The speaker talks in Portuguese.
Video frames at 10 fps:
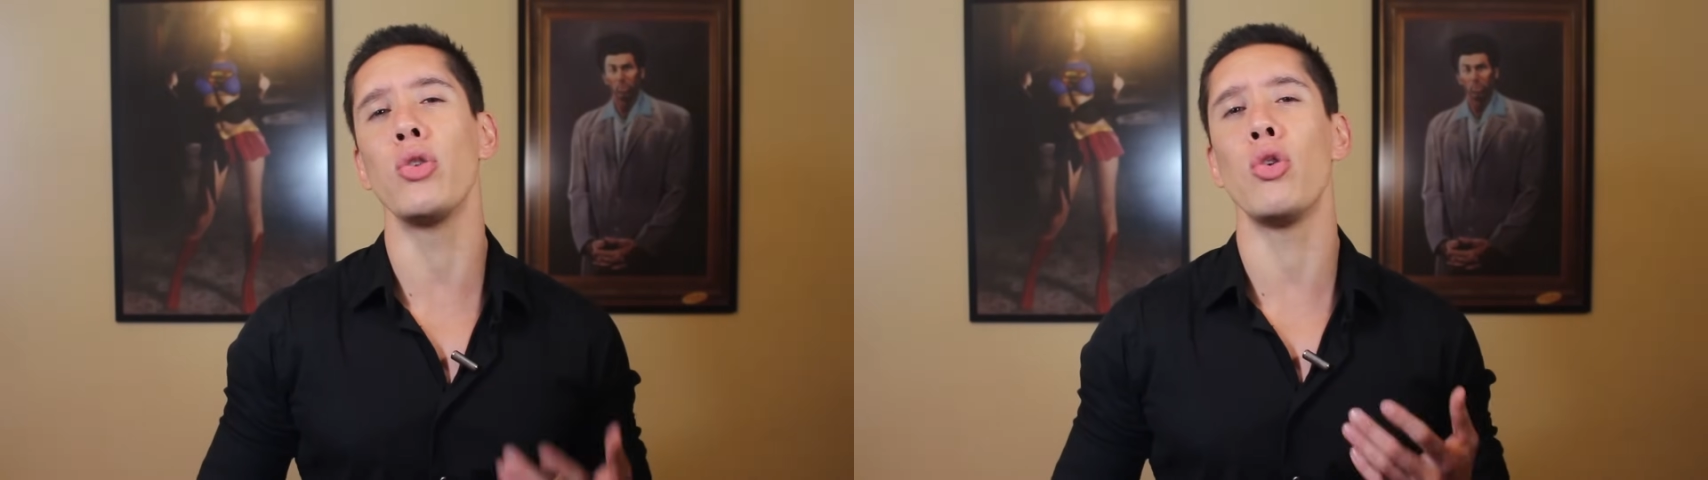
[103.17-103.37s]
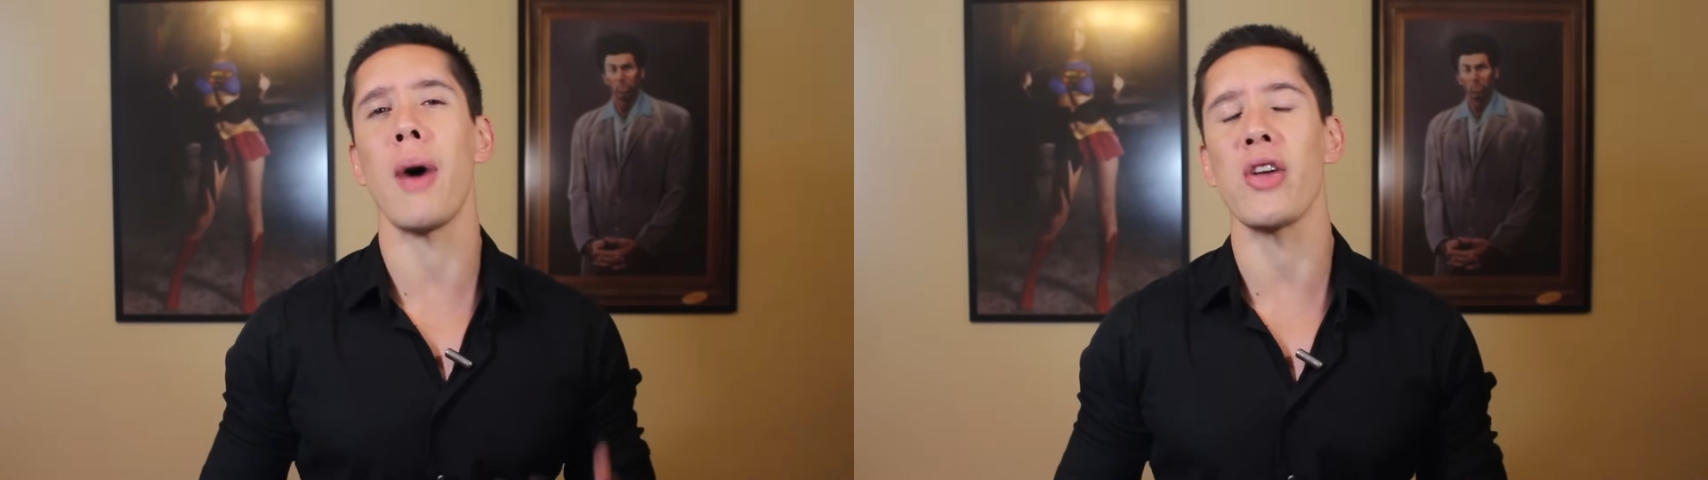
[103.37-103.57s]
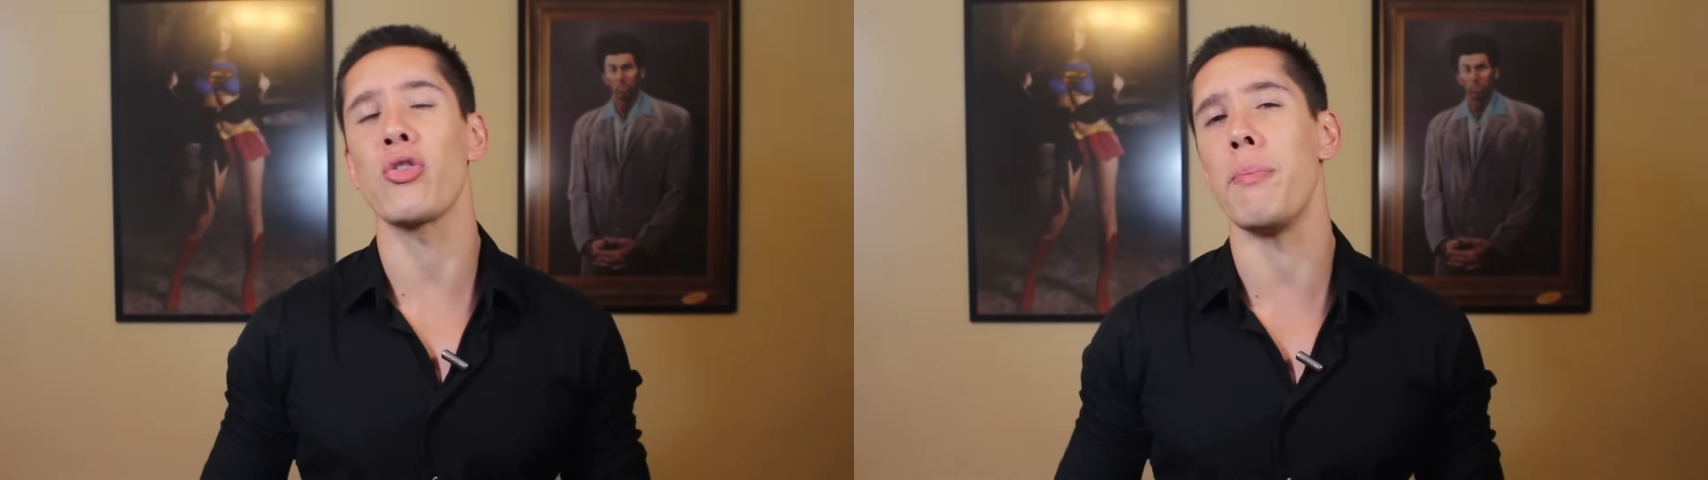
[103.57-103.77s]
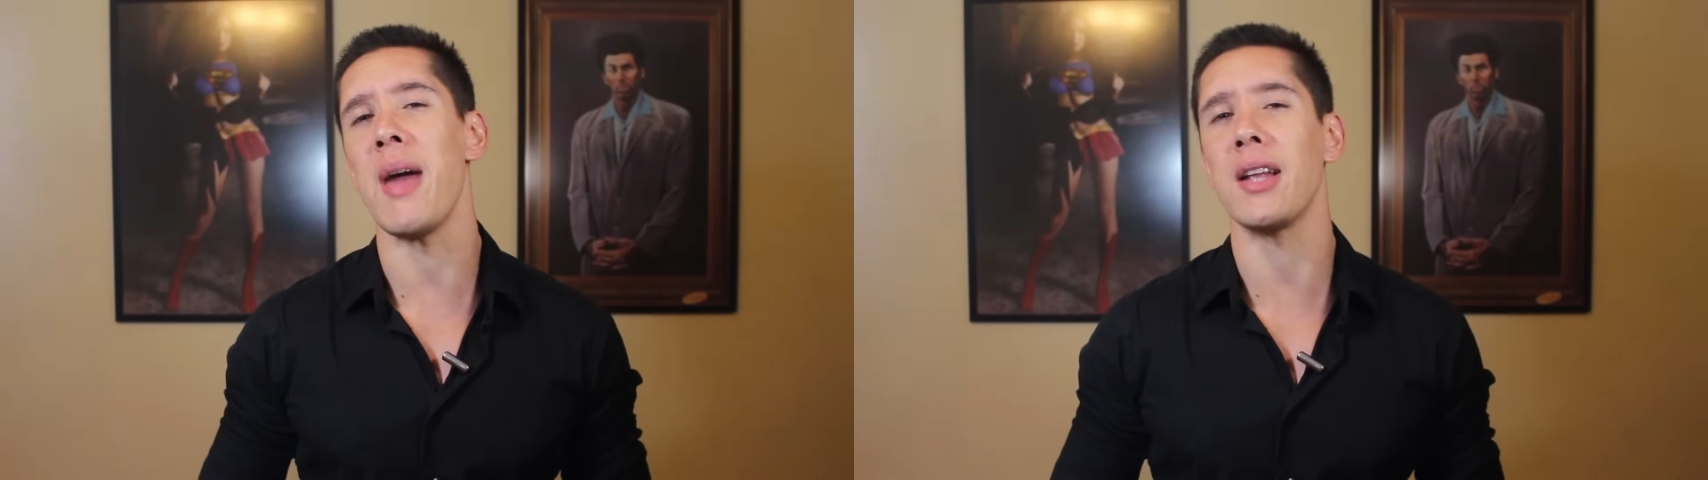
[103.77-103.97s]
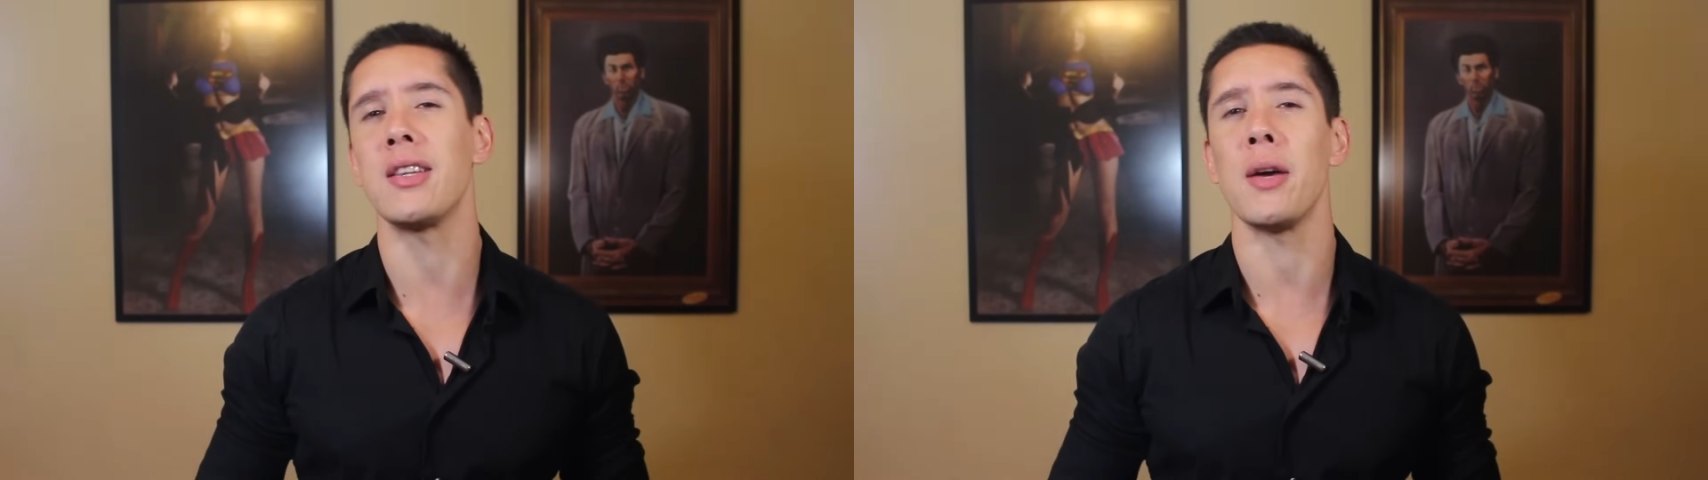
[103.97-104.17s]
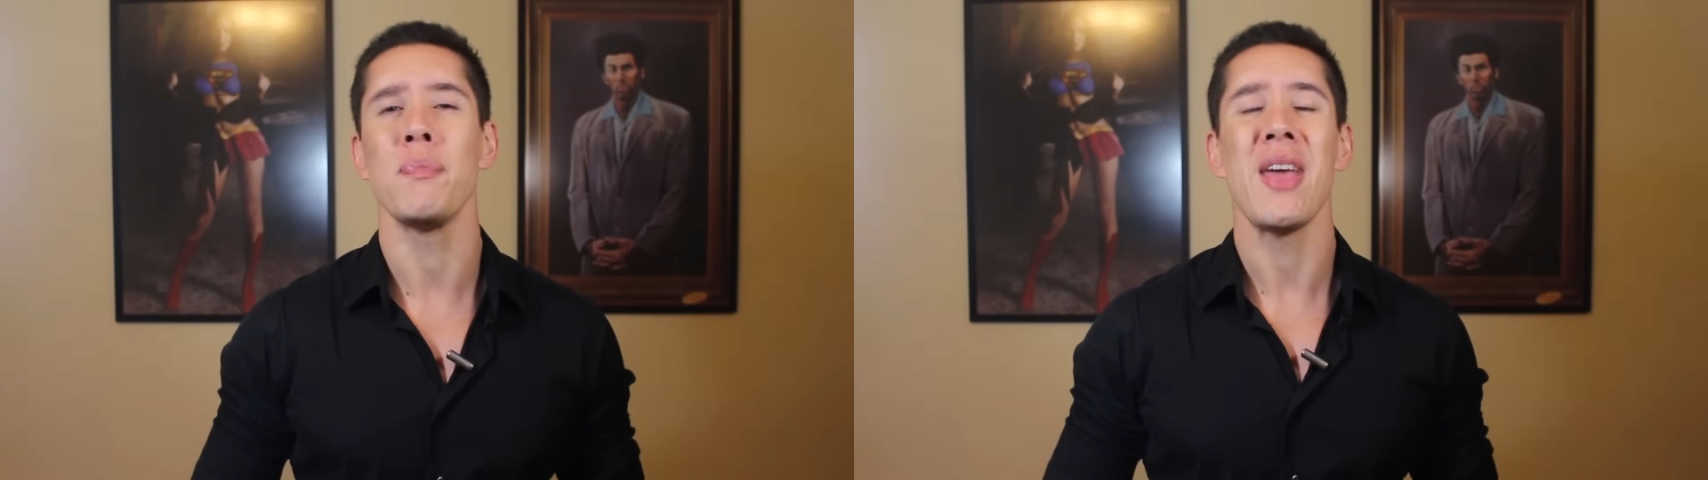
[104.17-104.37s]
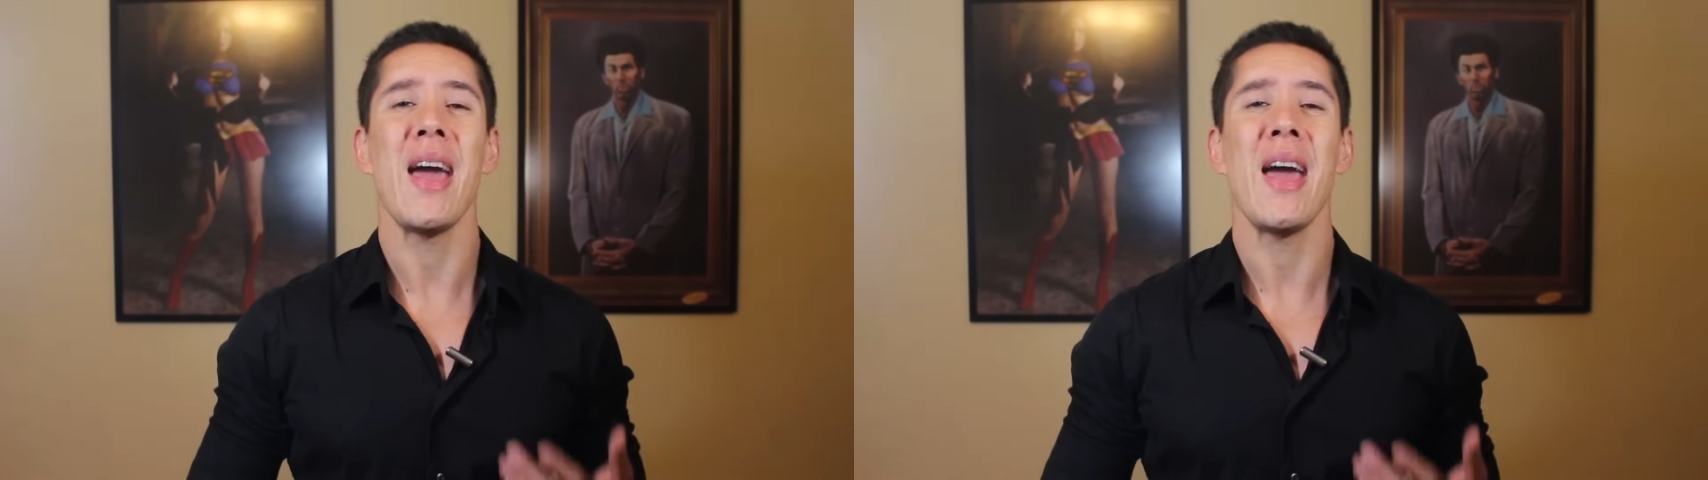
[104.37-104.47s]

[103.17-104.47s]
do macho beta